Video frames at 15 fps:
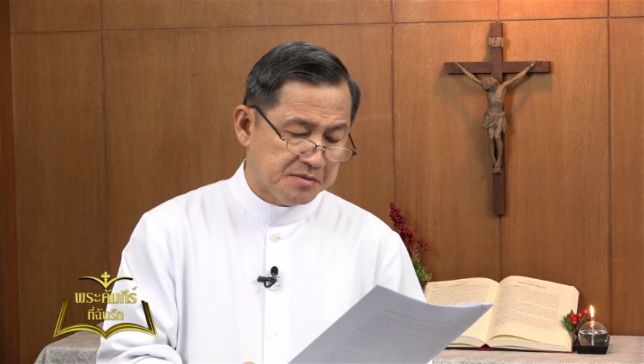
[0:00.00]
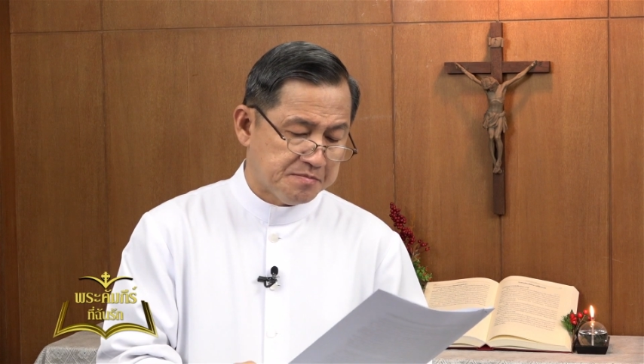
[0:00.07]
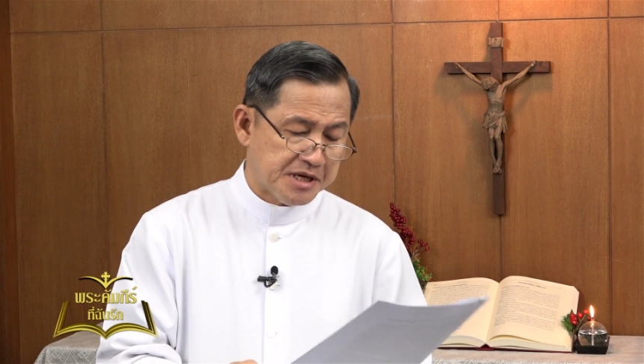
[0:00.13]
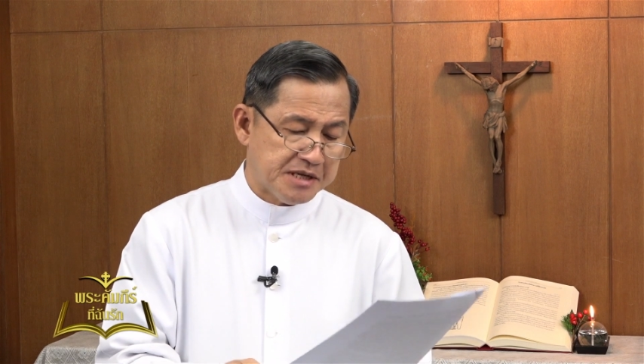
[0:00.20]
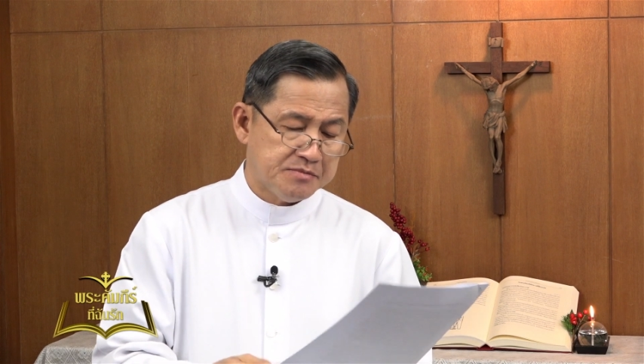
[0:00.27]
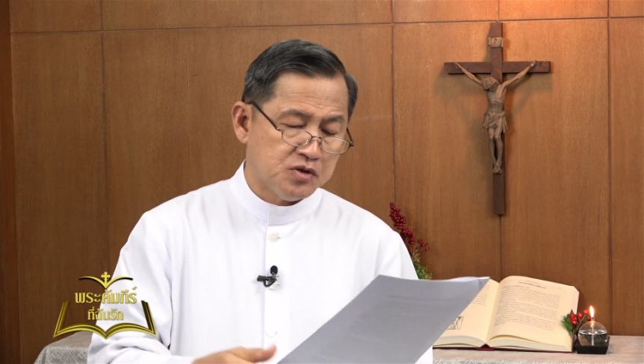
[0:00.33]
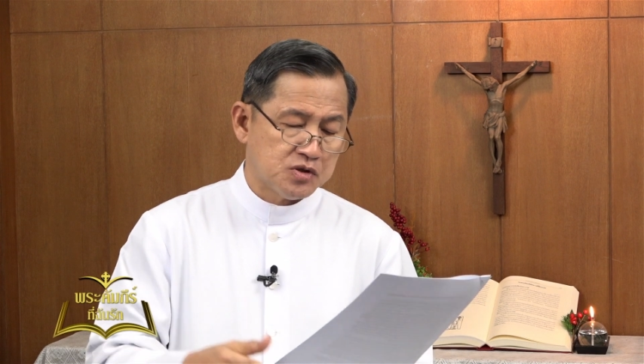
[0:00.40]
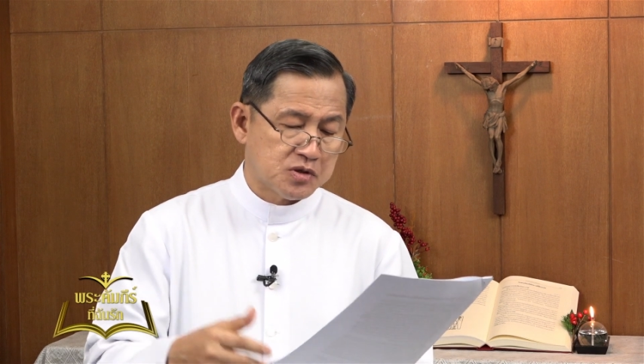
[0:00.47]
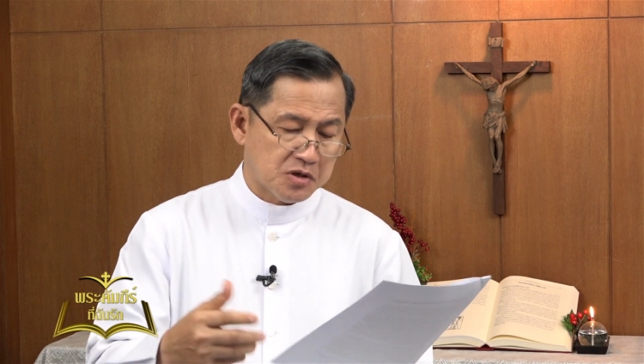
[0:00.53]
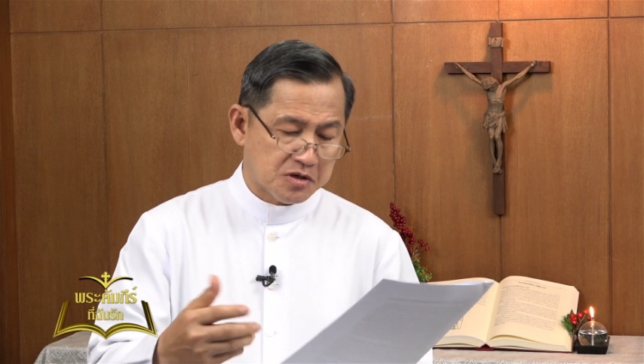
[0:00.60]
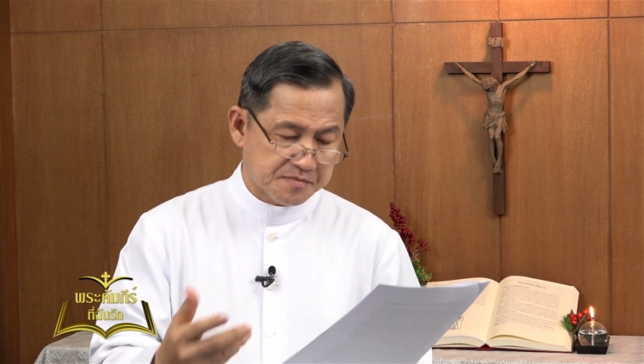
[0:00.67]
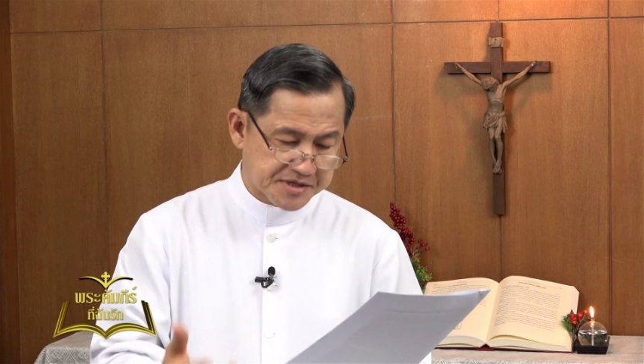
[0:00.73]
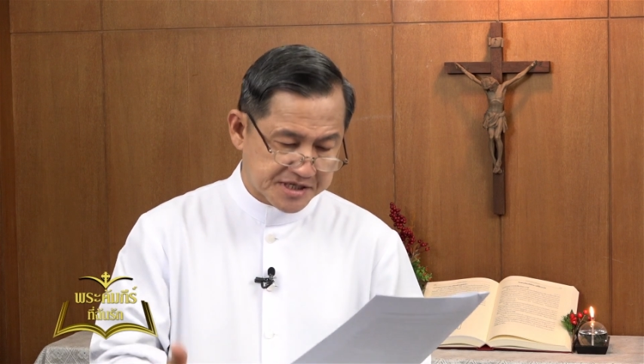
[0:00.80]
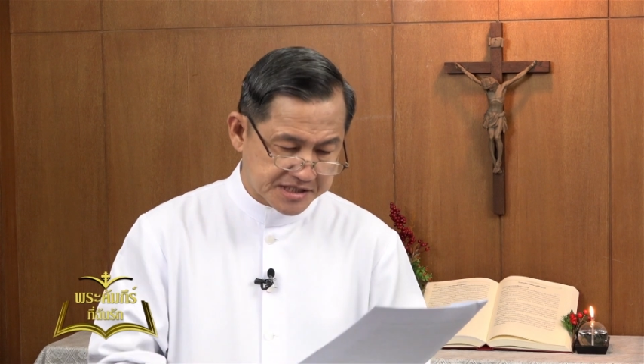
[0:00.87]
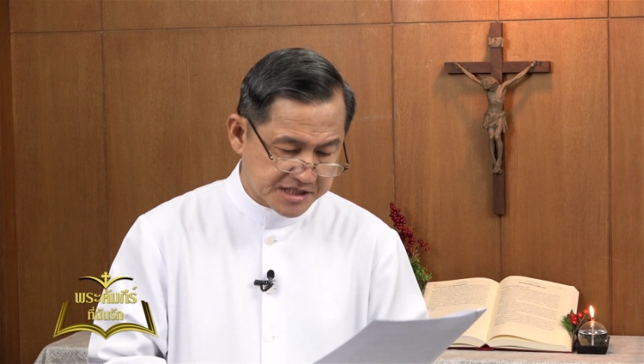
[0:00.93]
เป็นบุตรของ
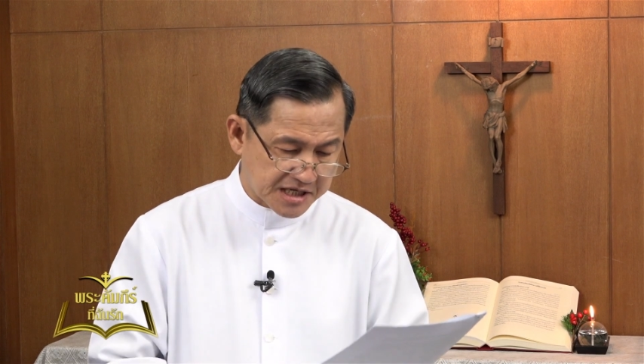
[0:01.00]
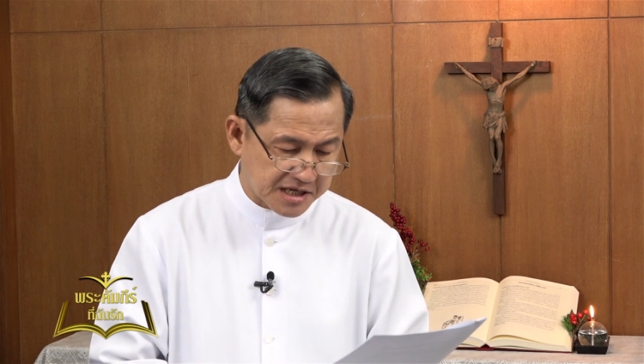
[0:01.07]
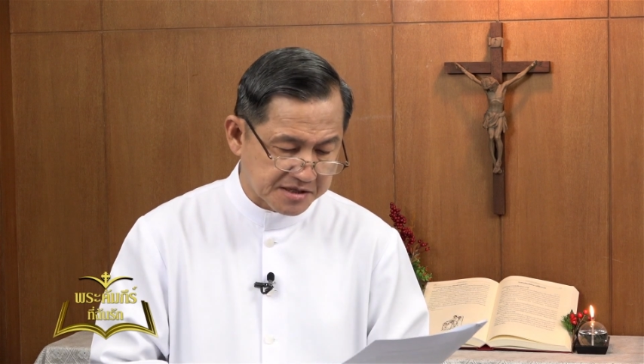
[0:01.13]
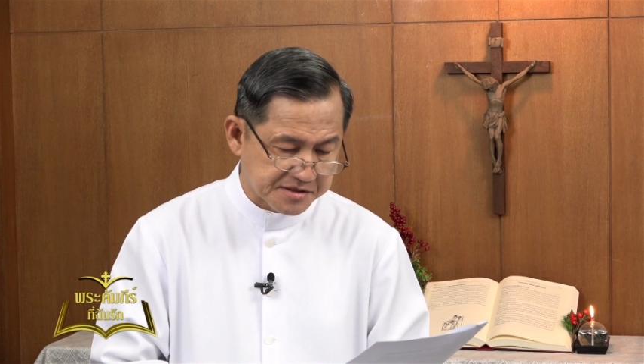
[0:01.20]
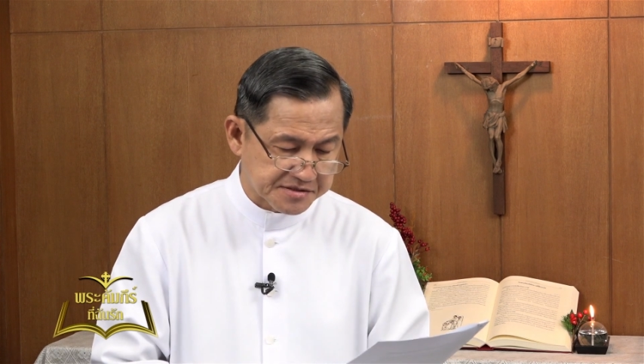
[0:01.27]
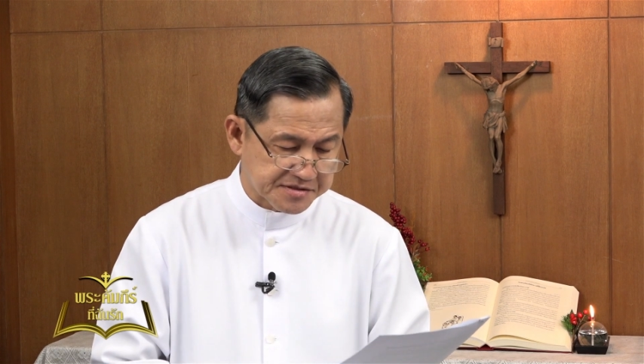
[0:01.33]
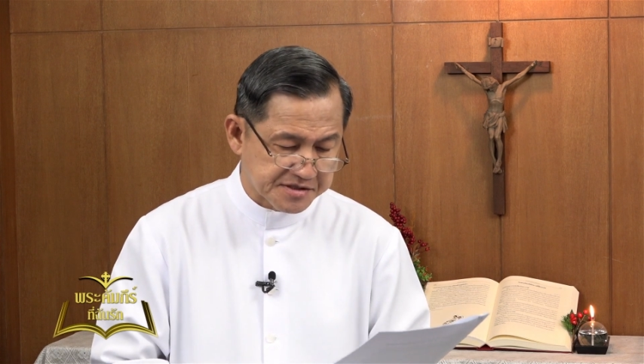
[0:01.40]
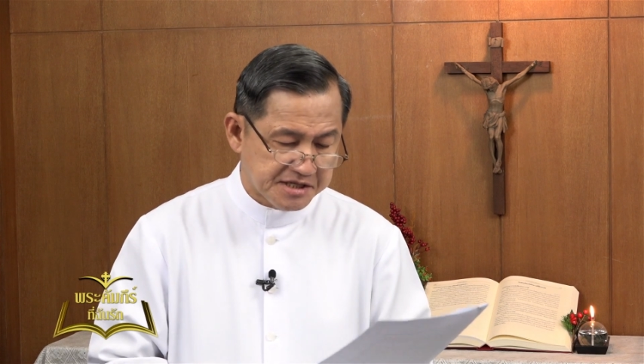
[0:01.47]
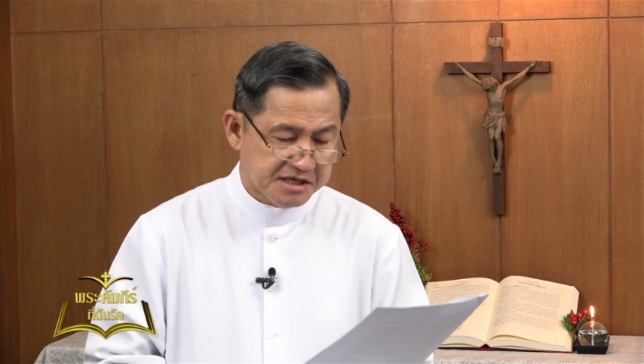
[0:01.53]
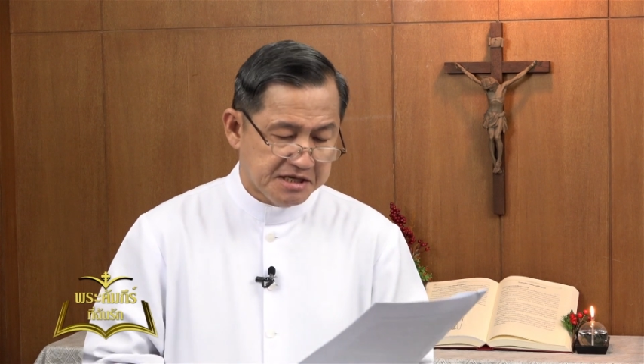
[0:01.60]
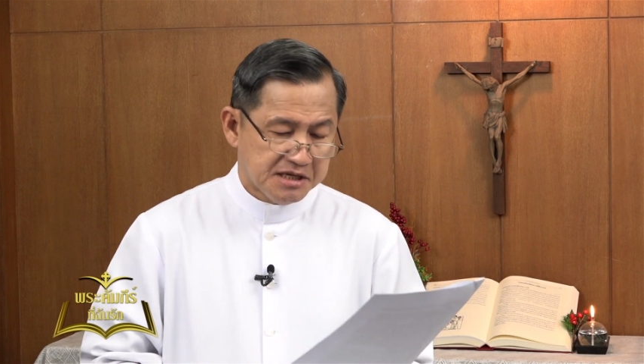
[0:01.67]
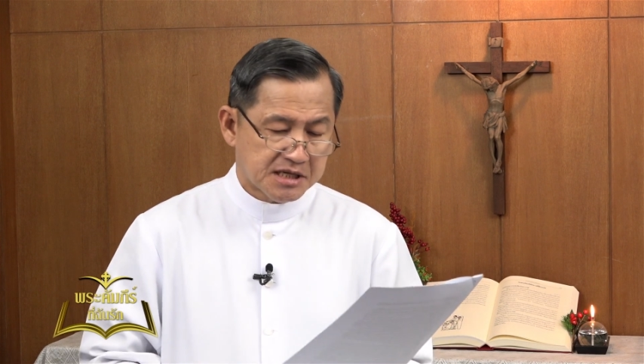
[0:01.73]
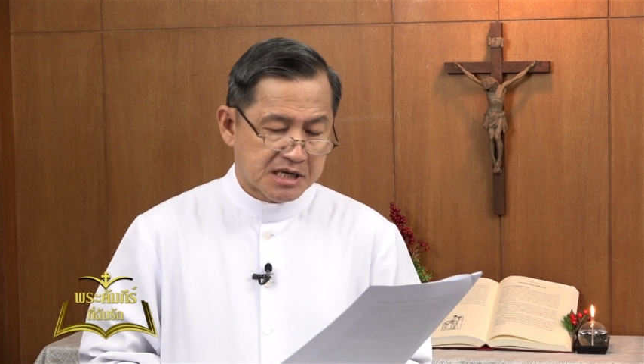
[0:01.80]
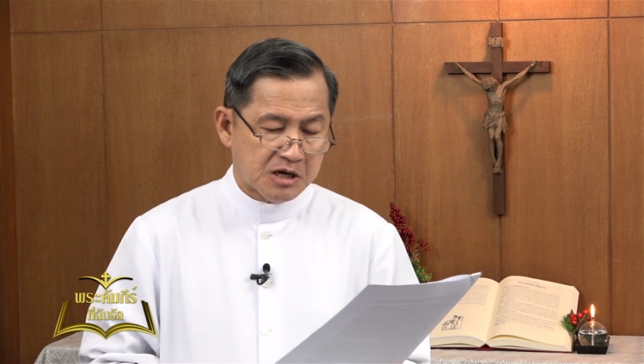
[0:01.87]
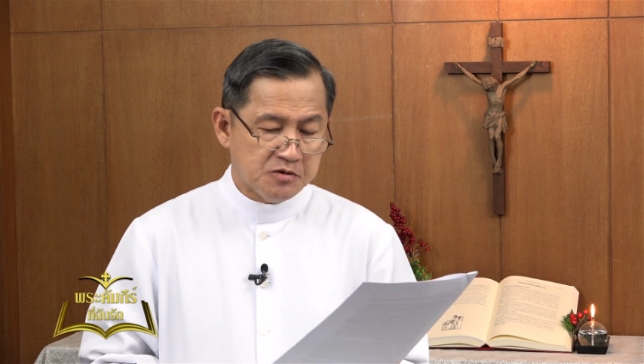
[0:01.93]
พระเจ้า
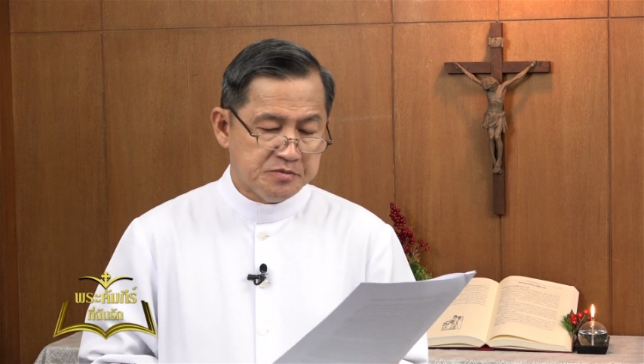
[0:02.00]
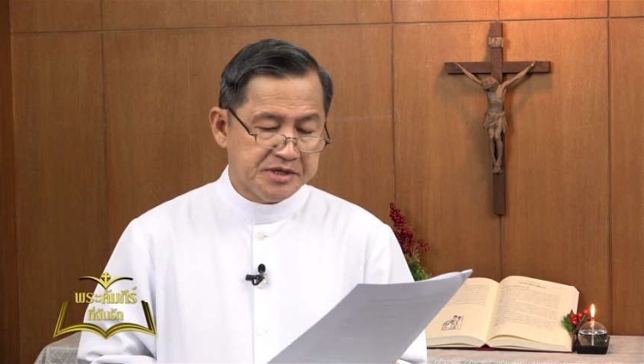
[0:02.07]
เขา